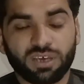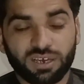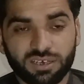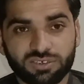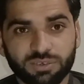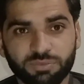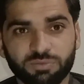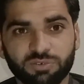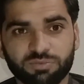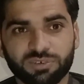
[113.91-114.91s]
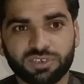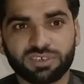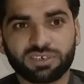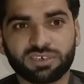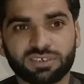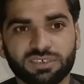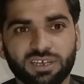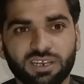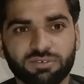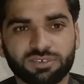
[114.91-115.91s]
एक अच्छा परफॉर्म करेगी
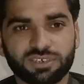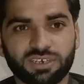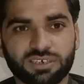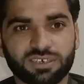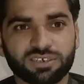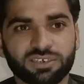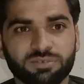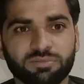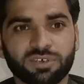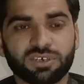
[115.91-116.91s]
इसके अलावा श्रीलंका की टीम